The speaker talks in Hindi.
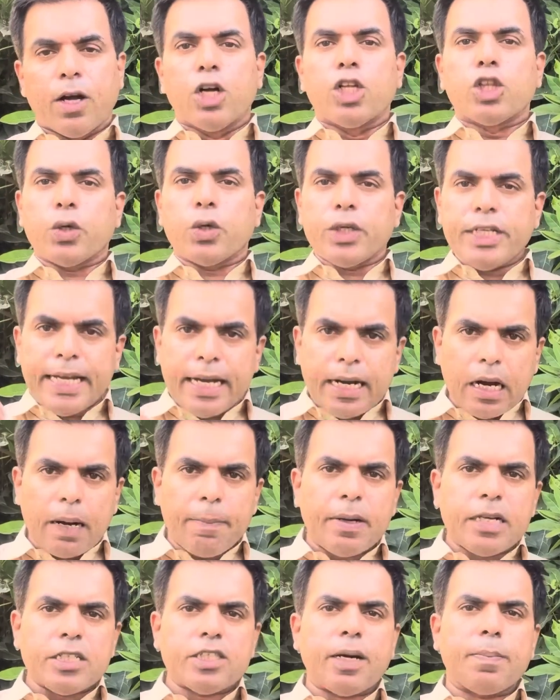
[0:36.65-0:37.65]
तो ये
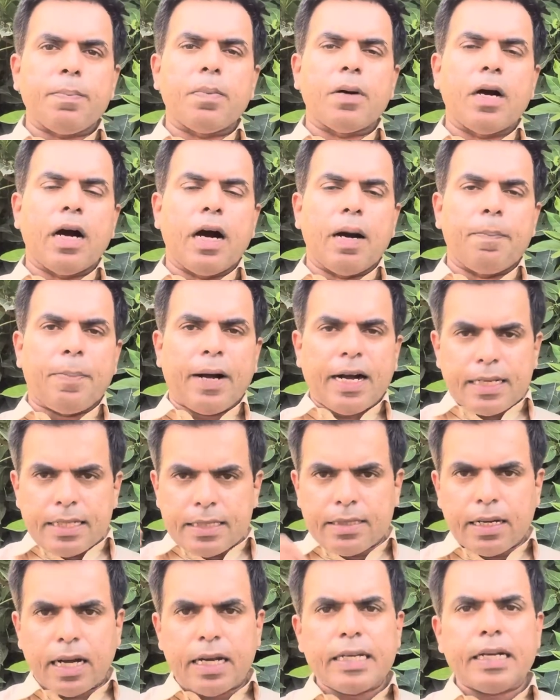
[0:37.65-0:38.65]
खबर जब
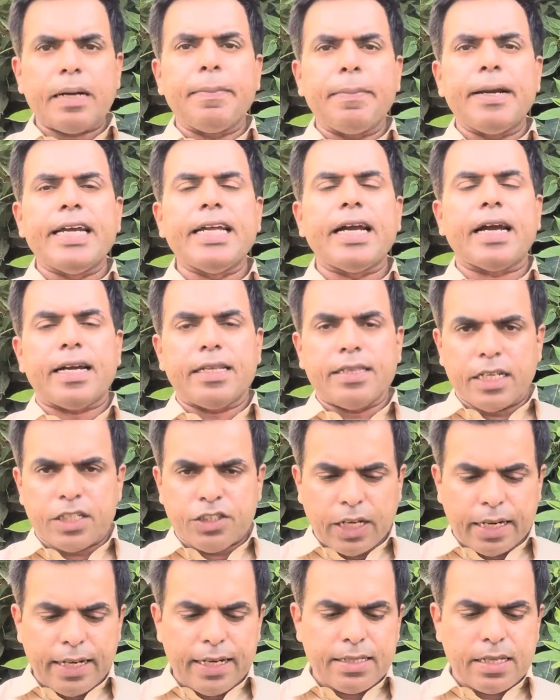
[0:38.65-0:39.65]
पाकिस्तान के मीडिया के अंदर
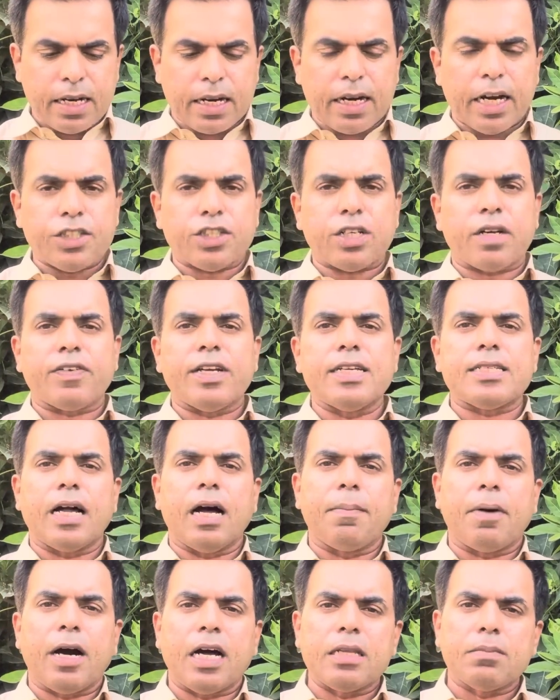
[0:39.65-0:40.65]
चली जका अशरफ की
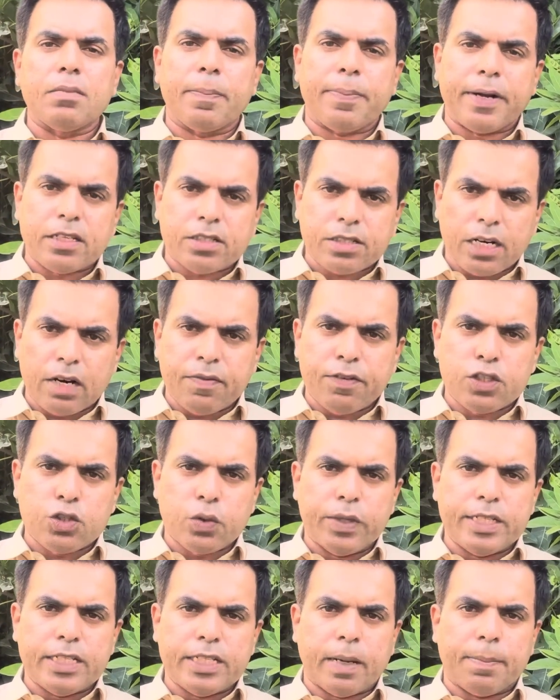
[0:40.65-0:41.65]
इस्लामाबाद में प्रेस
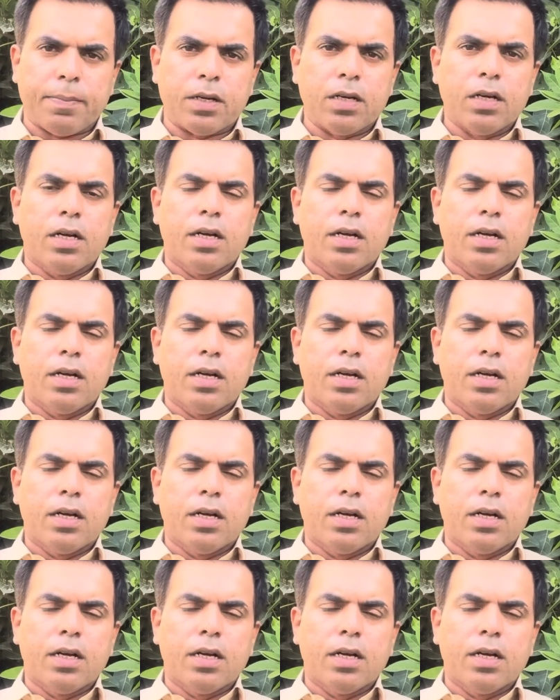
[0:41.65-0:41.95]
कॉन्फ्रेंस हुई जब